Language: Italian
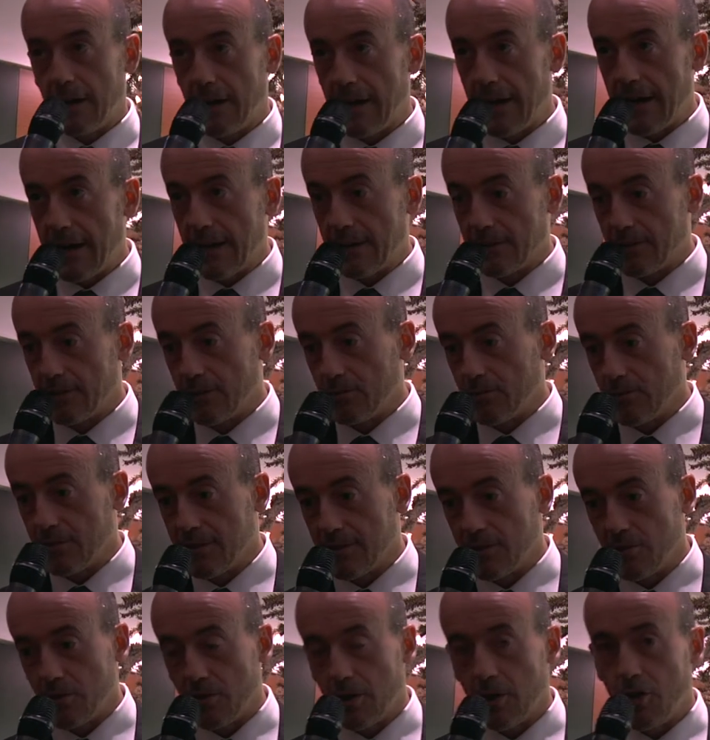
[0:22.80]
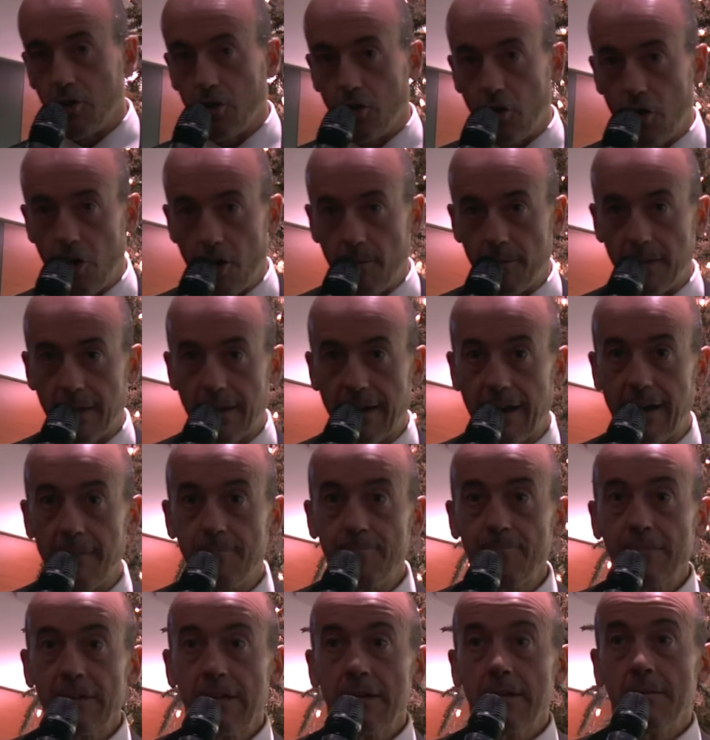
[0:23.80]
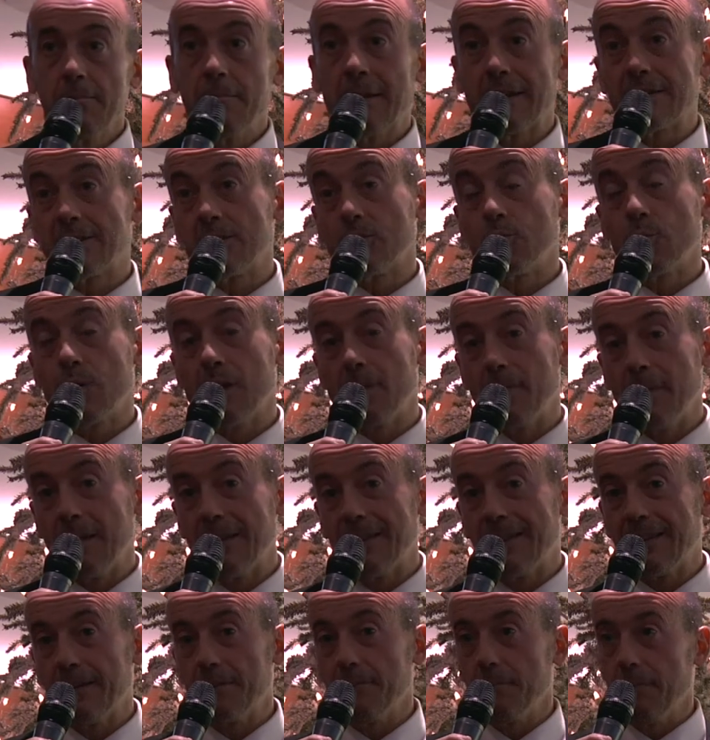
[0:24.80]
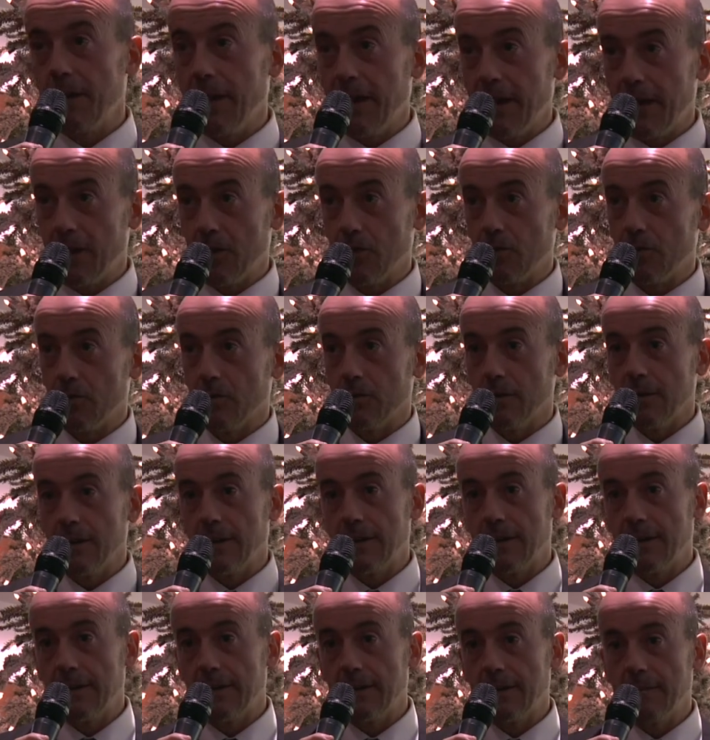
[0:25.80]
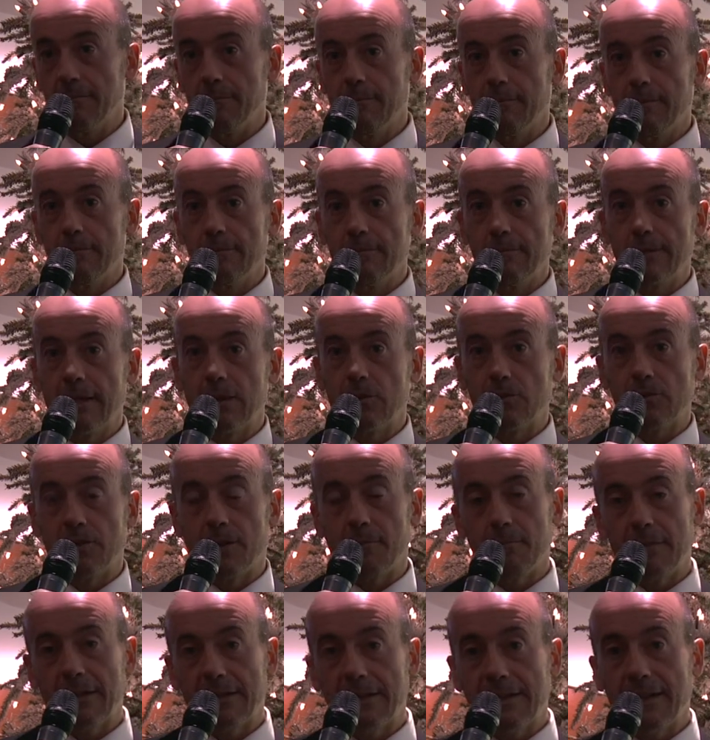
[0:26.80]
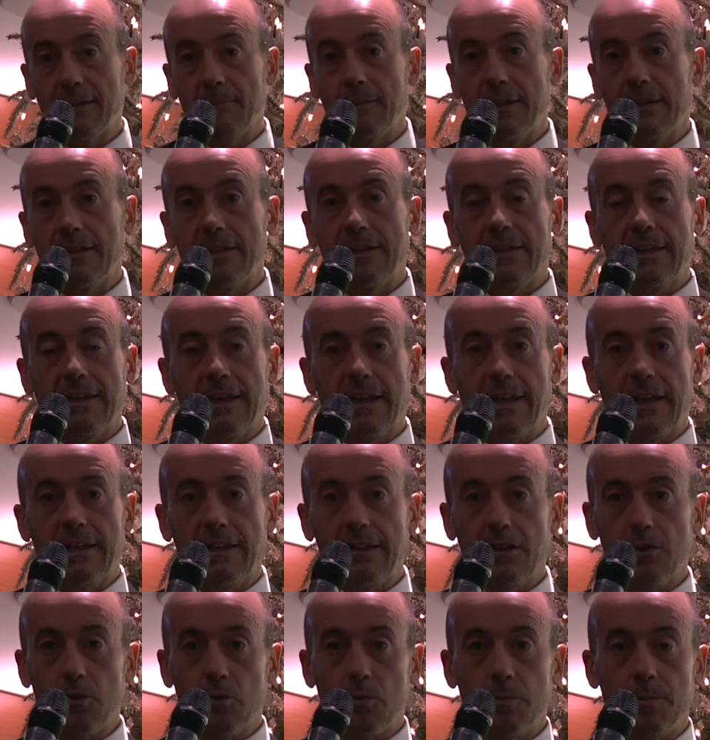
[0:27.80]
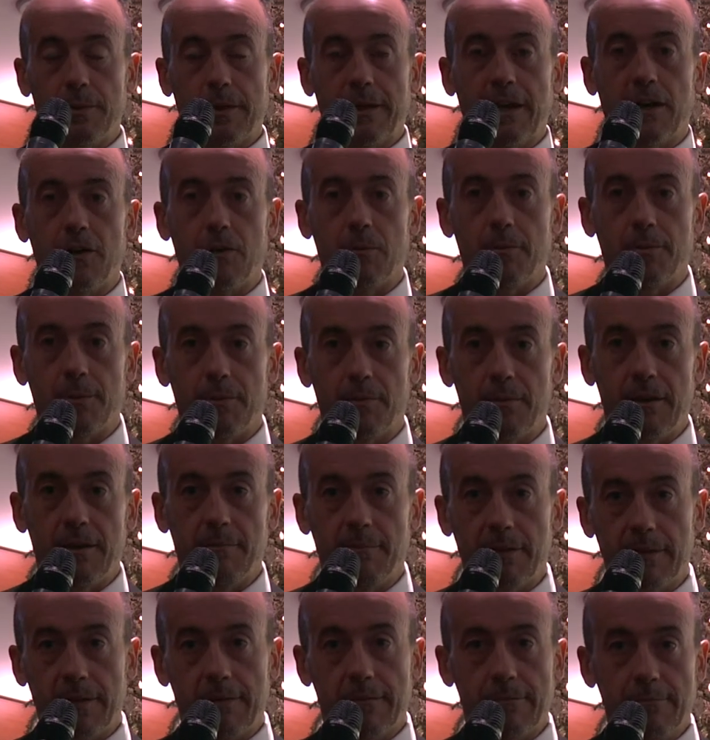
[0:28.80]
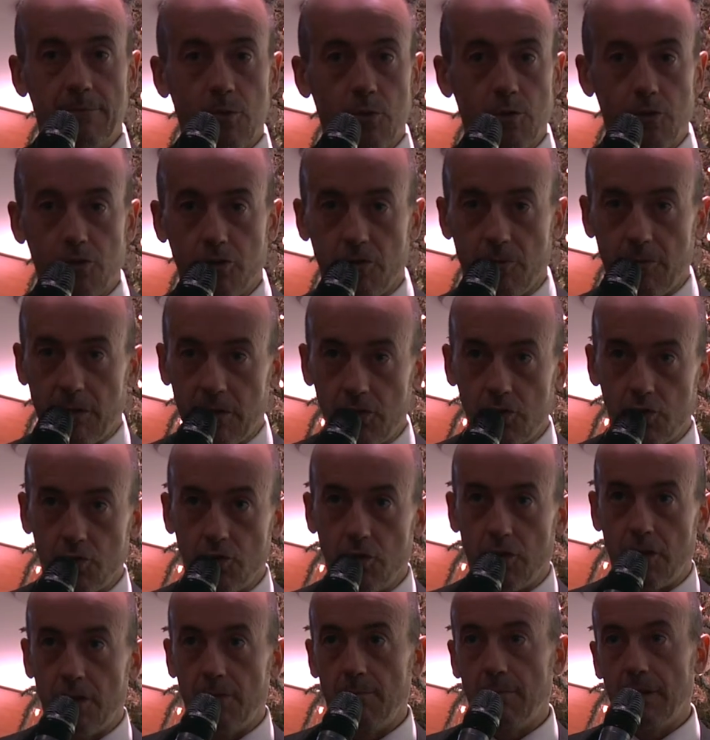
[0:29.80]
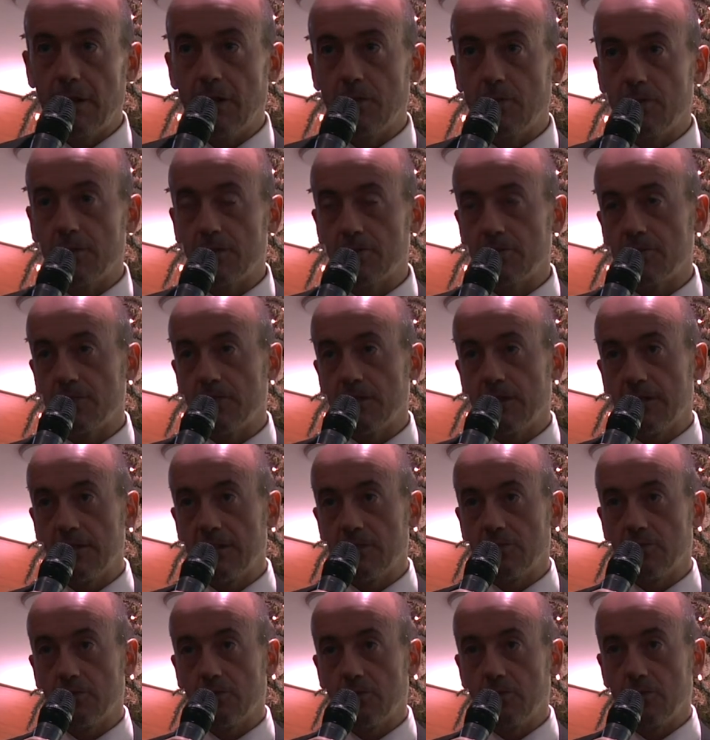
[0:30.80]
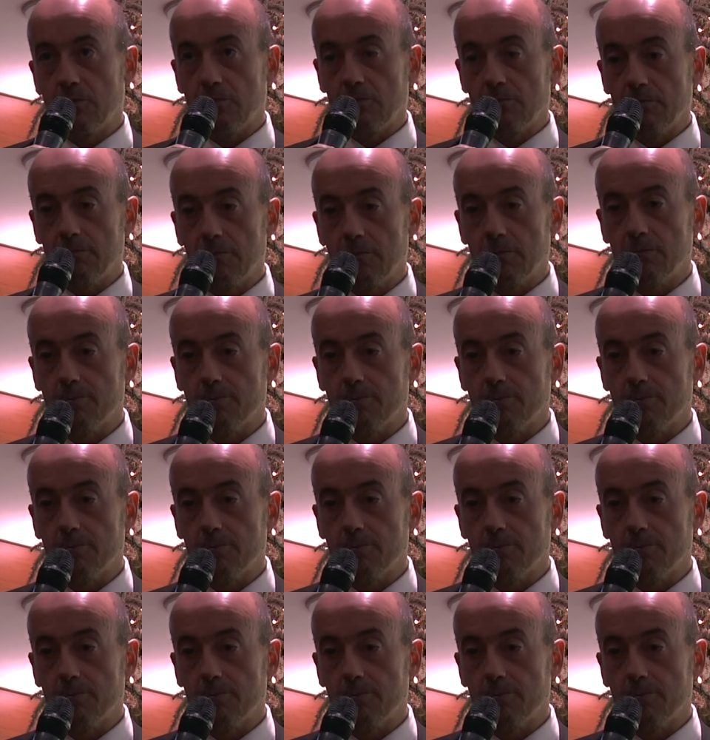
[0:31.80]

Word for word: la situazione economica ma sicuramente meno e meno drammaticamente dei grandi gruppi che hanno problemi molto maggiori. Il Banco Desio fino adesso con